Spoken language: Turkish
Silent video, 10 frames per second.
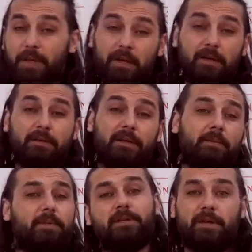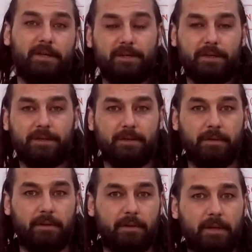Bir kadın tek başına
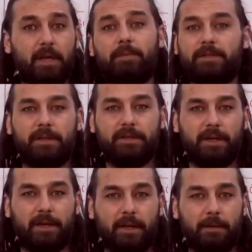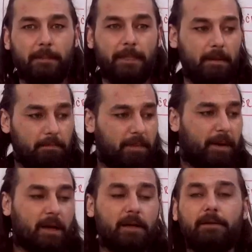yaşar. Tek başına yaşarken bir
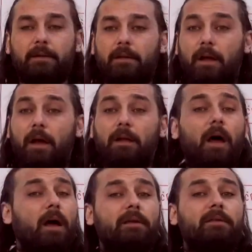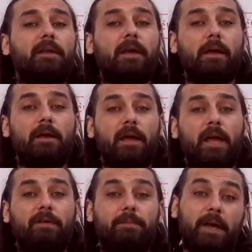bakar, lak diye
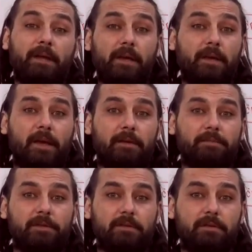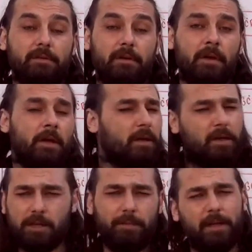eve bir erkek gelmiştir.
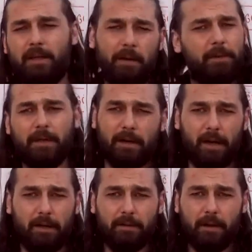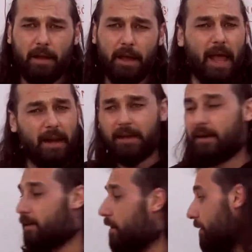Yaşamaya devam ederler,
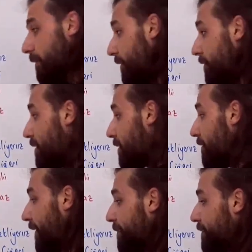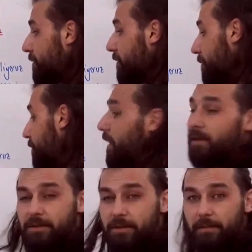erkeğe de hiç yanını vermiştir. Bay
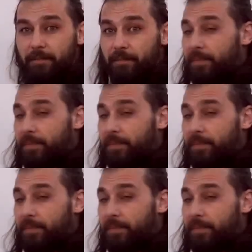hiç.